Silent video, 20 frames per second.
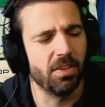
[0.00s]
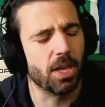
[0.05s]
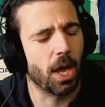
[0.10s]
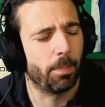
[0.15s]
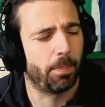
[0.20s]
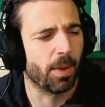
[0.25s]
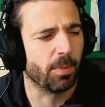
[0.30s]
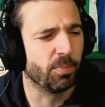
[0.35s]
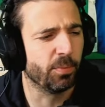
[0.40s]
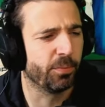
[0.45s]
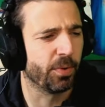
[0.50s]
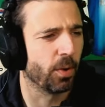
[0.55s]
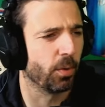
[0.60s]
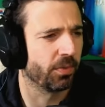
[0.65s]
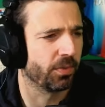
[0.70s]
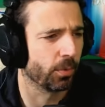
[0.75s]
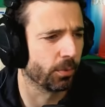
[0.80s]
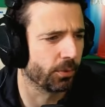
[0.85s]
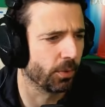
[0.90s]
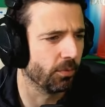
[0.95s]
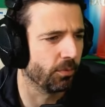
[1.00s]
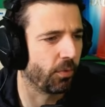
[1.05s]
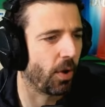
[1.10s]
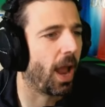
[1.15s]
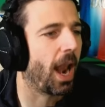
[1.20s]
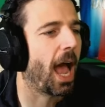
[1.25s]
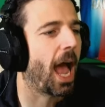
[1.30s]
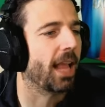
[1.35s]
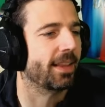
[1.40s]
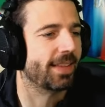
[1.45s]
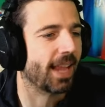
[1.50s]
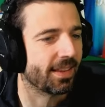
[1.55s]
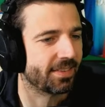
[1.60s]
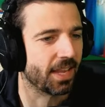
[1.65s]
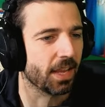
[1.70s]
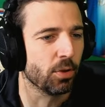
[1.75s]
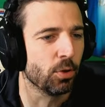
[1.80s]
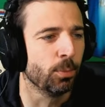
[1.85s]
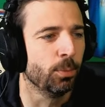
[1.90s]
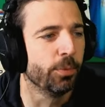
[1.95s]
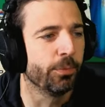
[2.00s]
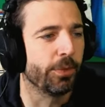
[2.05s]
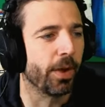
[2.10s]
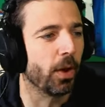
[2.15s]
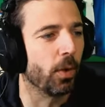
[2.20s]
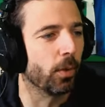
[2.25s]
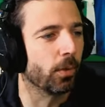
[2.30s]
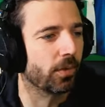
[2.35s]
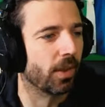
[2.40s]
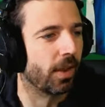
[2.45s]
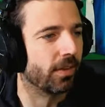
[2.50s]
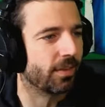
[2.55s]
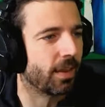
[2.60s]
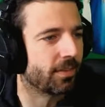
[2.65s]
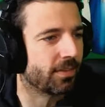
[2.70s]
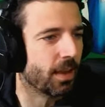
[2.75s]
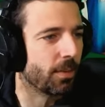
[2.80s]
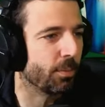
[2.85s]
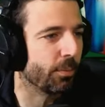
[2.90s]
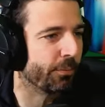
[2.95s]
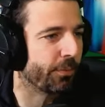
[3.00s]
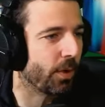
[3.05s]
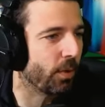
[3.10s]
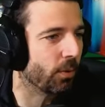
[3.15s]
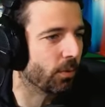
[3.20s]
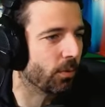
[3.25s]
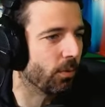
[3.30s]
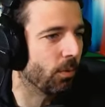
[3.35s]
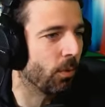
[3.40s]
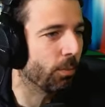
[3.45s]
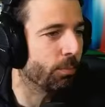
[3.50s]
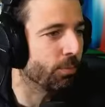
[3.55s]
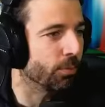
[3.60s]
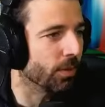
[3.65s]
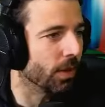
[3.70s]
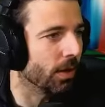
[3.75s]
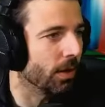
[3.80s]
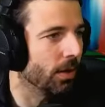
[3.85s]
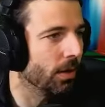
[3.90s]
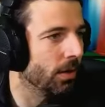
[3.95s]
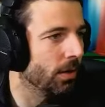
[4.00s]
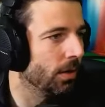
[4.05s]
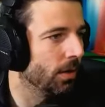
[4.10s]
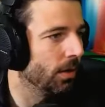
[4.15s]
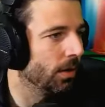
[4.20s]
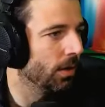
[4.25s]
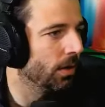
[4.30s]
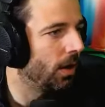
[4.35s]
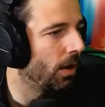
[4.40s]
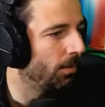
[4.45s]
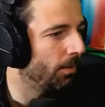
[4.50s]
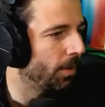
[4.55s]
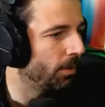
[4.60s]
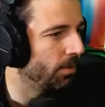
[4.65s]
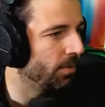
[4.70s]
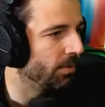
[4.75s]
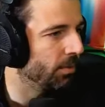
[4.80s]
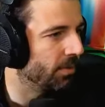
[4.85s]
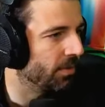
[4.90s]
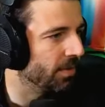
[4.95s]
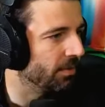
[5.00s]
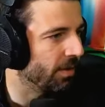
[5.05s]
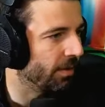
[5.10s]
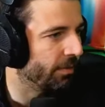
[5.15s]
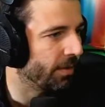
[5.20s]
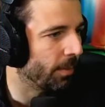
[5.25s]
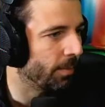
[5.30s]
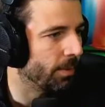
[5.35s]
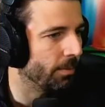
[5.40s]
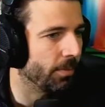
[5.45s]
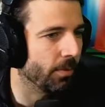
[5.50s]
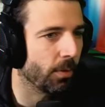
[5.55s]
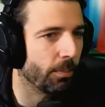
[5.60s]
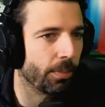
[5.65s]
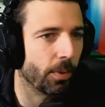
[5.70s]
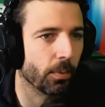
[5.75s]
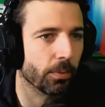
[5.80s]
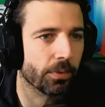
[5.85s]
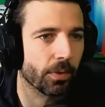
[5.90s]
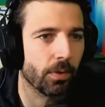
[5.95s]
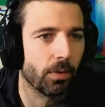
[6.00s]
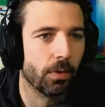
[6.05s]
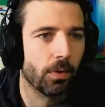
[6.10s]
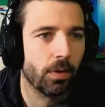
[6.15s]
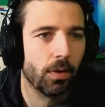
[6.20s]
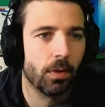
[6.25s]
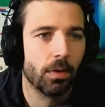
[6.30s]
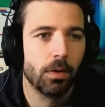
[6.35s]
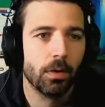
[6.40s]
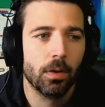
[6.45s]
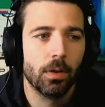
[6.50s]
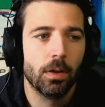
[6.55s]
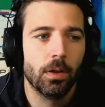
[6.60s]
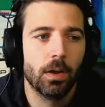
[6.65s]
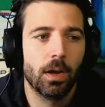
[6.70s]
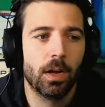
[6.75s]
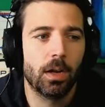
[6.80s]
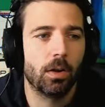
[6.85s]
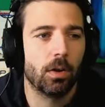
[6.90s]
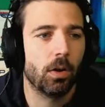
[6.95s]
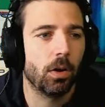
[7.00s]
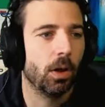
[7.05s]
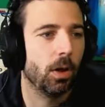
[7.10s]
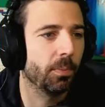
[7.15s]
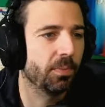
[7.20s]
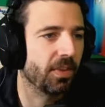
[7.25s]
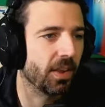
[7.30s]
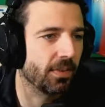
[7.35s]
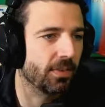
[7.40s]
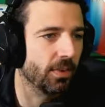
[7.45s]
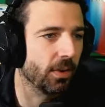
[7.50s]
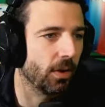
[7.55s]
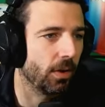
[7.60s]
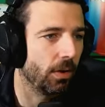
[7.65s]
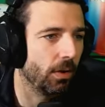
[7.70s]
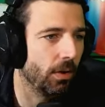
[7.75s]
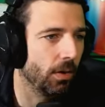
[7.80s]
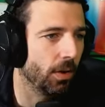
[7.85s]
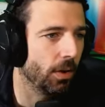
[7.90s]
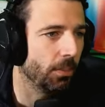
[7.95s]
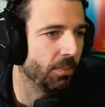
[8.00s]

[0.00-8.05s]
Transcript: a pas de Buffalo, on te... Voilà, ça c'est du Buffalo, ça, ça c'est Buffalo. Oh putain. Ah bah lui aussi, il va fermer pendant pas longtemps. Alors hop, ça sort. Hop,